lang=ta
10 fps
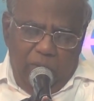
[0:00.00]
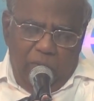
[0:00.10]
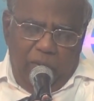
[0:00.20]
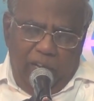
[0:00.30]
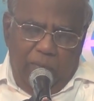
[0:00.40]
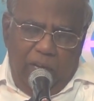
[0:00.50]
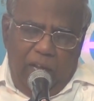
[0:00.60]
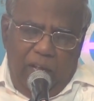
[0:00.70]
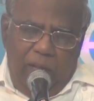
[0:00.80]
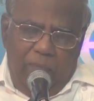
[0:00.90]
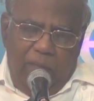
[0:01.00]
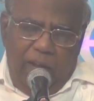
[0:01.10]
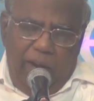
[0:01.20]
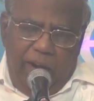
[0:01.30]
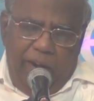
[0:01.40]
உலகமெல்லாம்
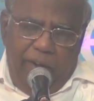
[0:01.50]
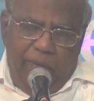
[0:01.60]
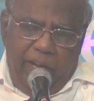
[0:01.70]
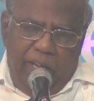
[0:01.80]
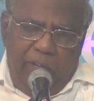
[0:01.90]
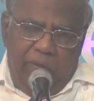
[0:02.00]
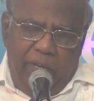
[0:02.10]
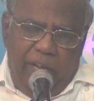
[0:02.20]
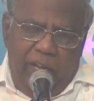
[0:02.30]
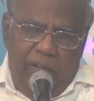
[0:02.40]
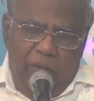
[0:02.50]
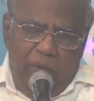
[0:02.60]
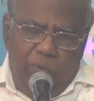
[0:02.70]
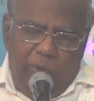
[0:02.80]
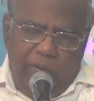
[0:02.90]
ஆண்டவரை இருண்ட
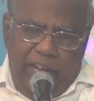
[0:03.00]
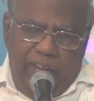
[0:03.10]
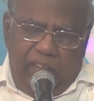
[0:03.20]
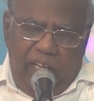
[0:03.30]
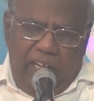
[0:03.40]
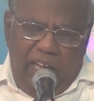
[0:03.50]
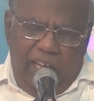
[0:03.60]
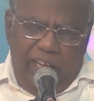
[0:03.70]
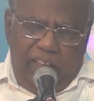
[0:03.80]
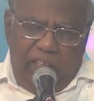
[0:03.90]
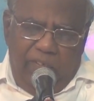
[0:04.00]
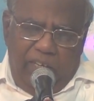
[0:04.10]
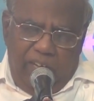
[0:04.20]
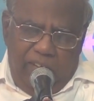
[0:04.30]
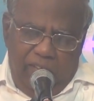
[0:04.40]
ஒரு நேரத்தில் கலங்கி
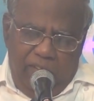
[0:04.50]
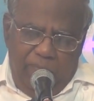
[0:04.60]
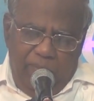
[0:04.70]
தவிக்கிறது